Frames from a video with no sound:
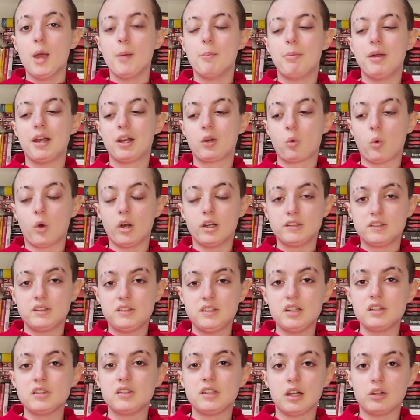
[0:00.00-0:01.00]
per
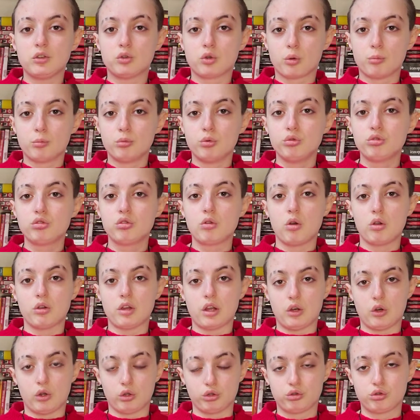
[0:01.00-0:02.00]
qualsiasi altro muscolo
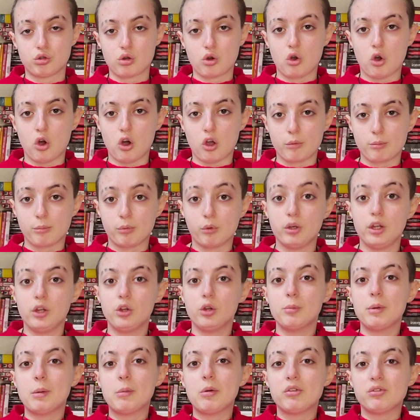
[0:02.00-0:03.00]
del nostro corpo li
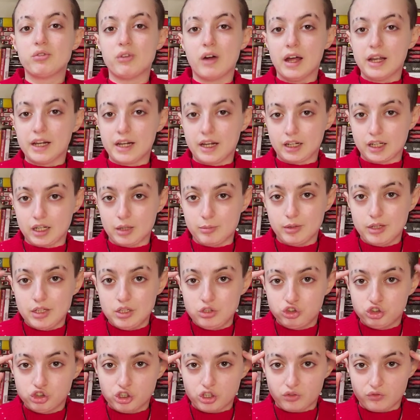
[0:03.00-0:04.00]
dobbiamo fare anche per
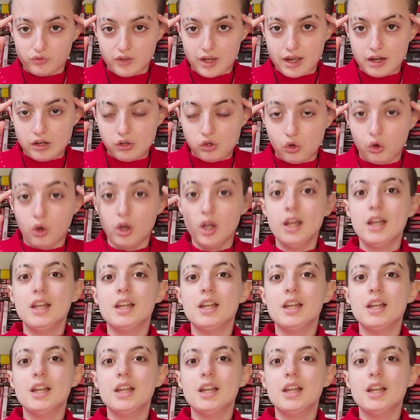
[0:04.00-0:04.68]
il cervello.